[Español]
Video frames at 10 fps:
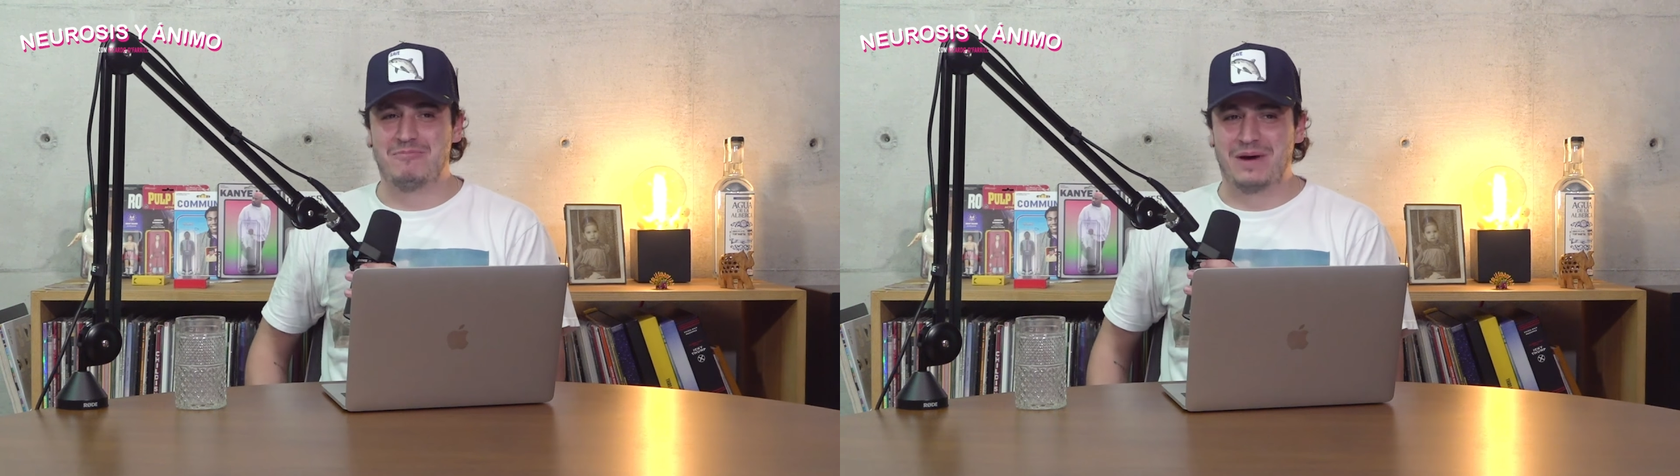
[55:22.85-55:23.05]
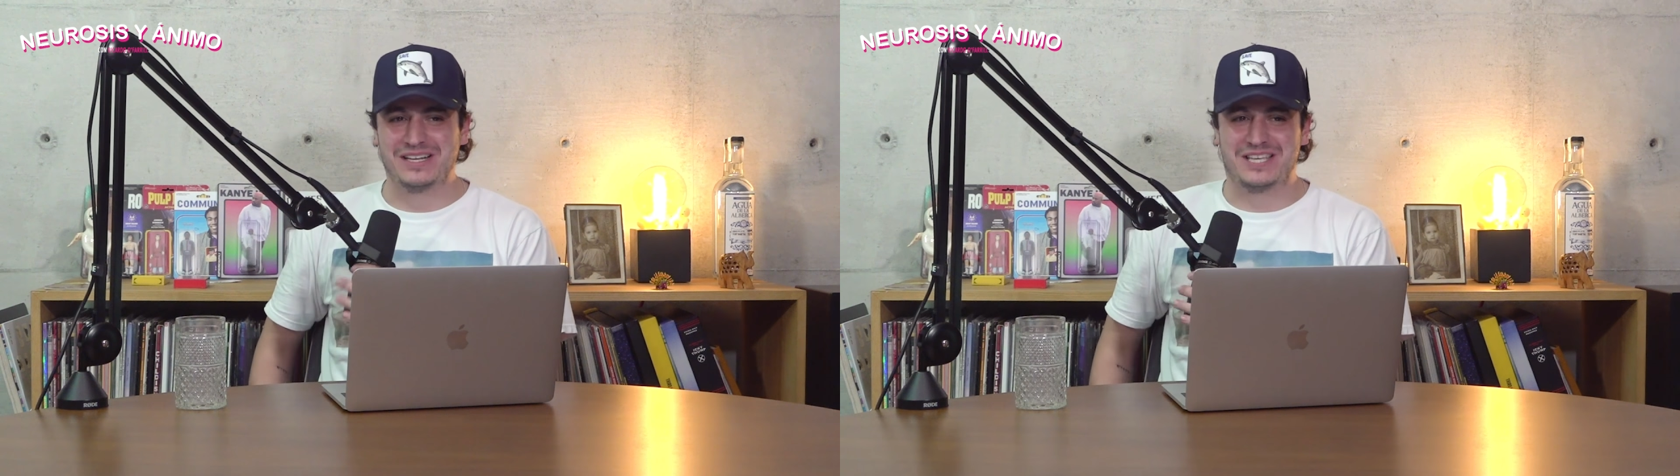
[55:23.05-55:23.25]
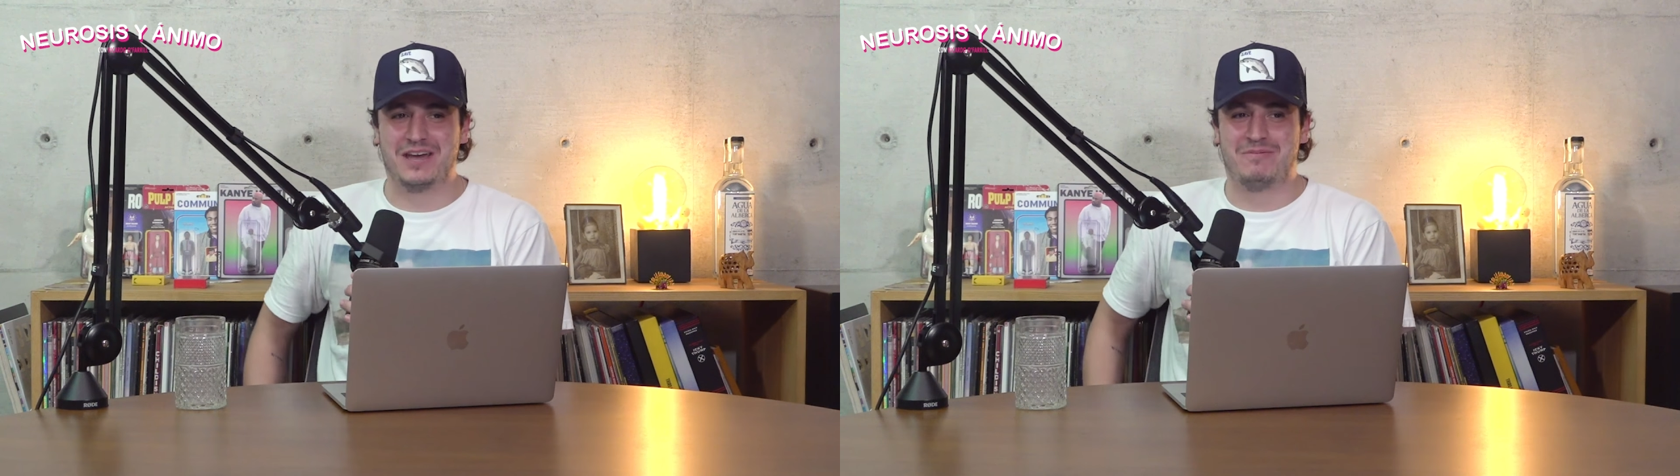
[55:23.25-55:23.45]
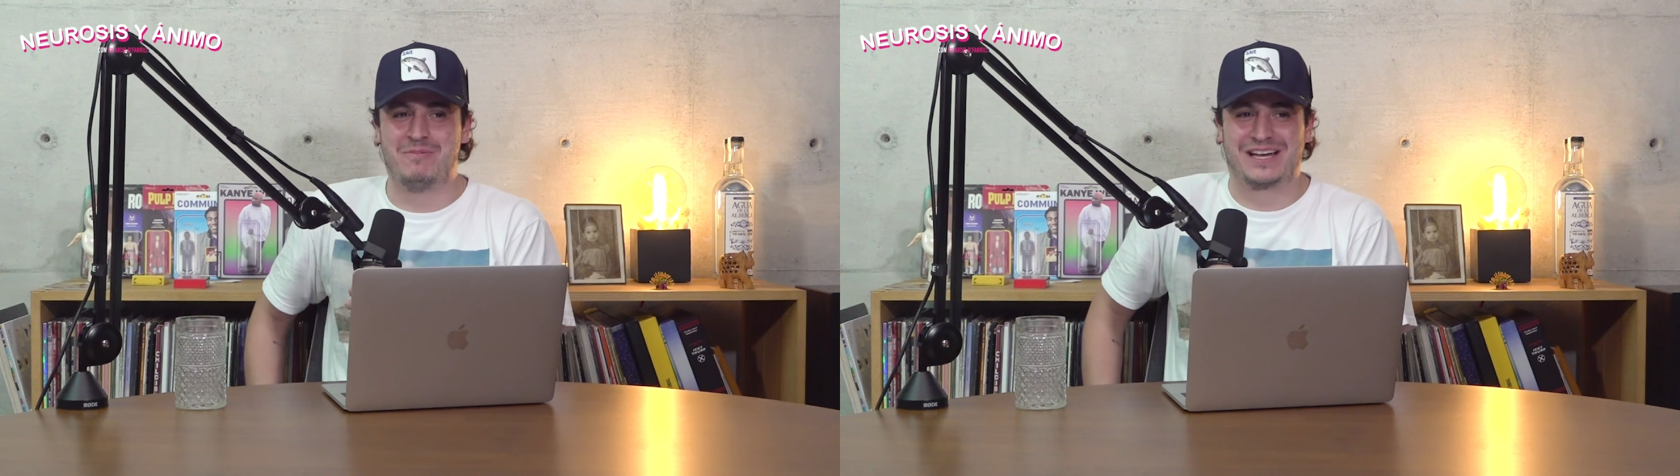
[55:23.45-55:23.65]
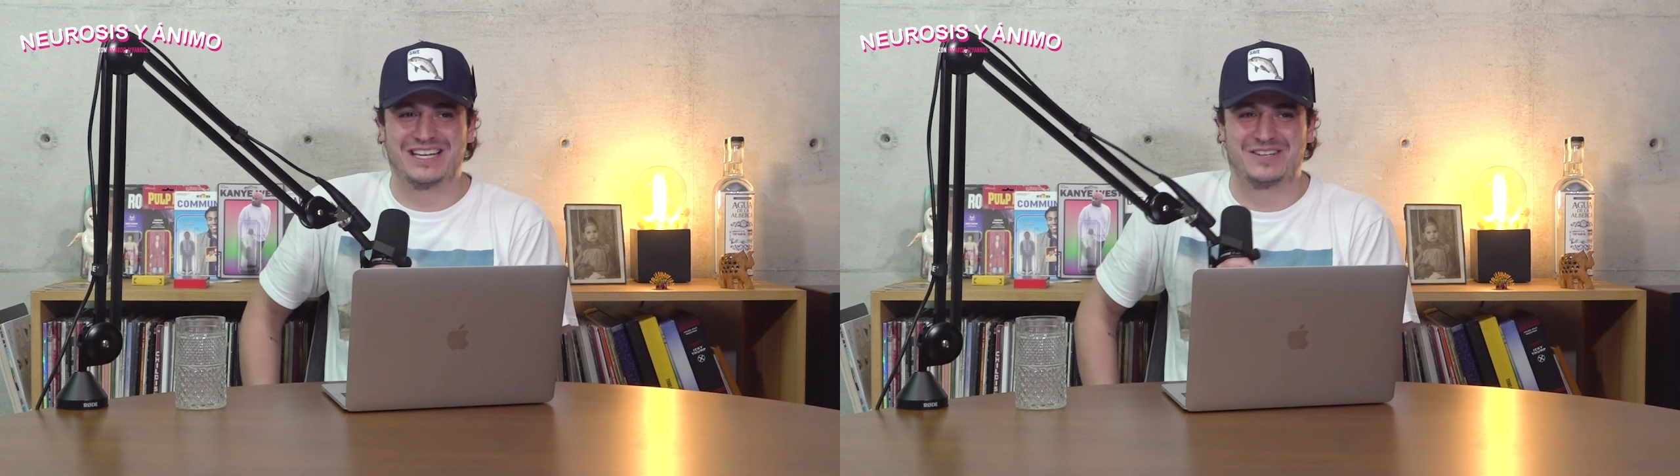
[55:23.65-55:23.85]
para
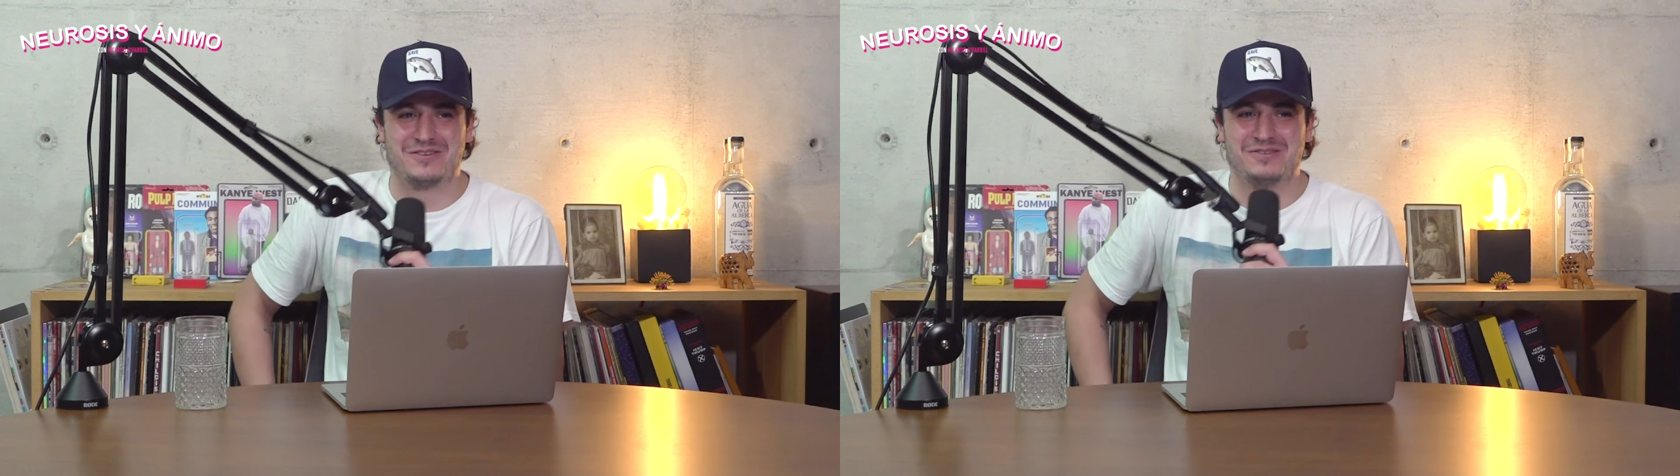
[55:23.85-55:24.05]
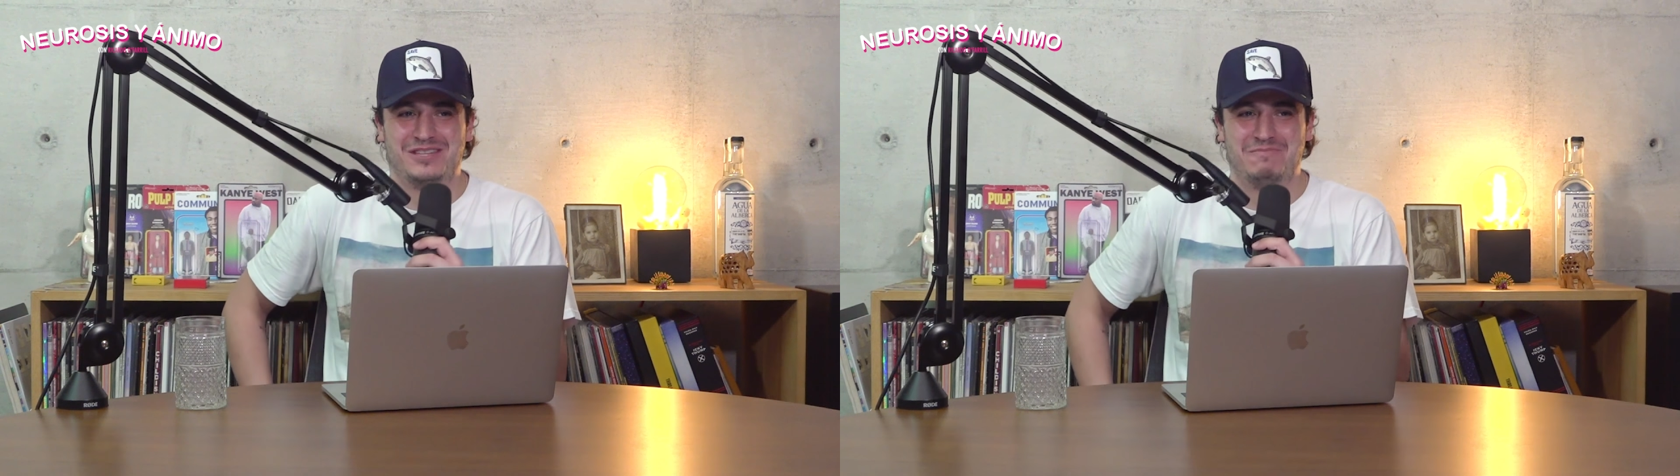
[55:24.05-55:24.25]
decirme que soy un